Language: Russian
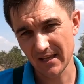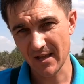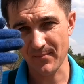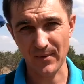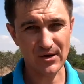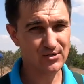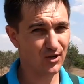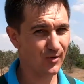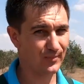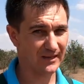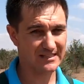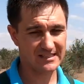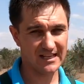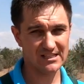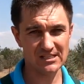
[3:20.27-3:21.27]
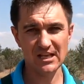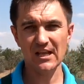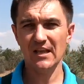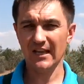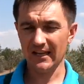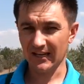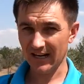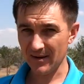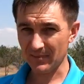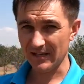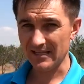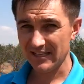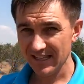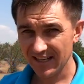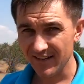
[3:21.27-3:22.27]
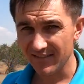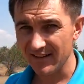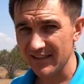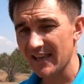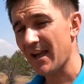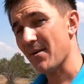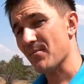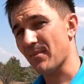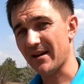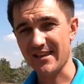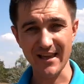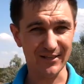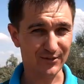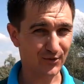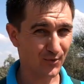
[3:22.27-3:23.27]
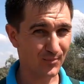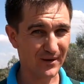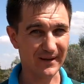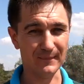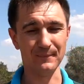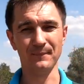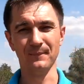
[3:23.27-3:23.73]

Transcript: и пошел процесс ремонтирования моей трубы.